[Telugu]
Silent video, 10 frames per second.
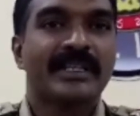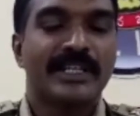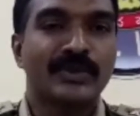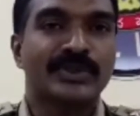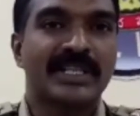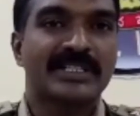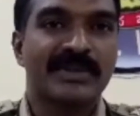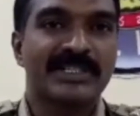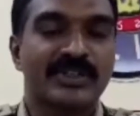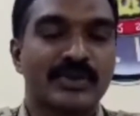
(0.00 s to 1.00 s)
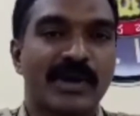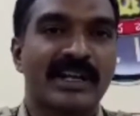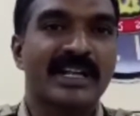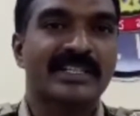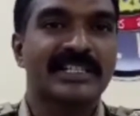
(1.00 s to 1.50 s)
ఈ నూతన సంవత్సర
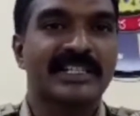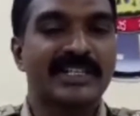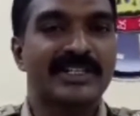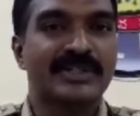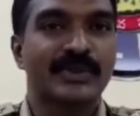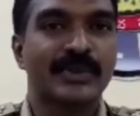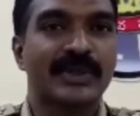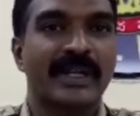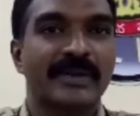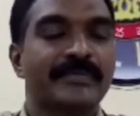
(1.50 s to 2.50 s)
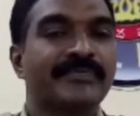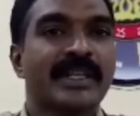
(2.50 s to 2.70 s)
శుభాకాంక్షలు తెలియజేసుకుంటున్నాను